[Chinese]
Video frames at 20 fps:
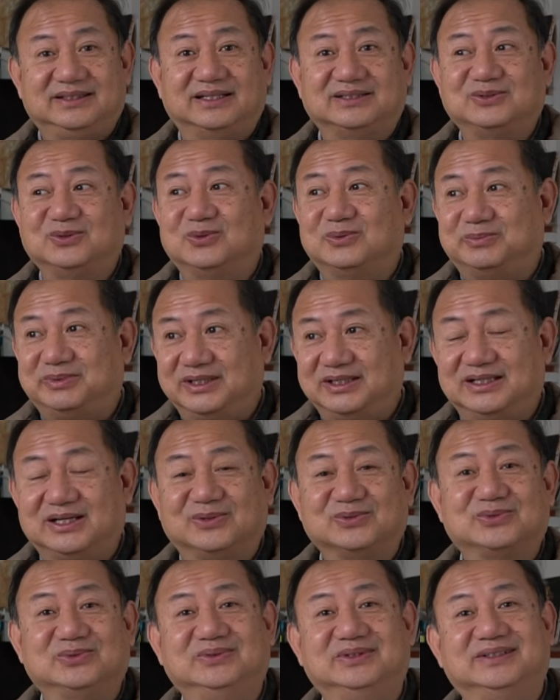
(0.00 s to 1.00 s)
但是我不能
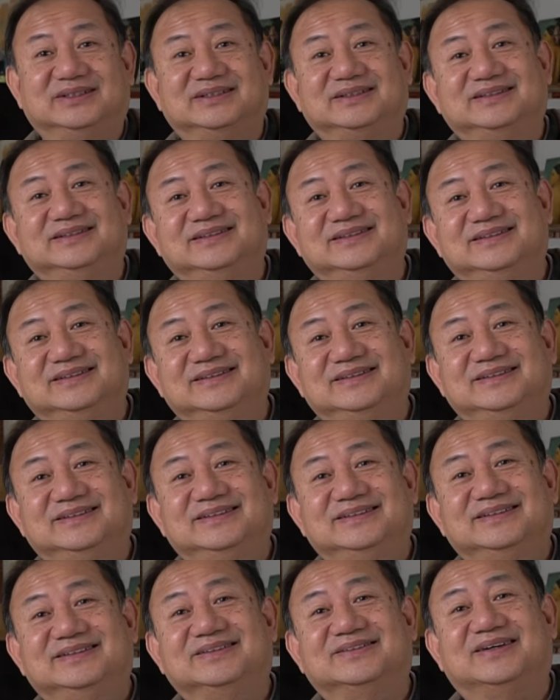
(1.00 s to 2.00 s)
告诉你，
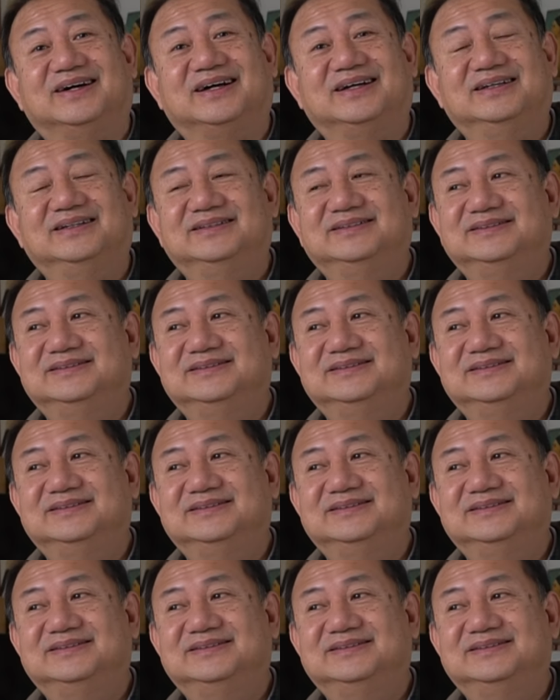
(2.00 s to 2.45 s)
对吧？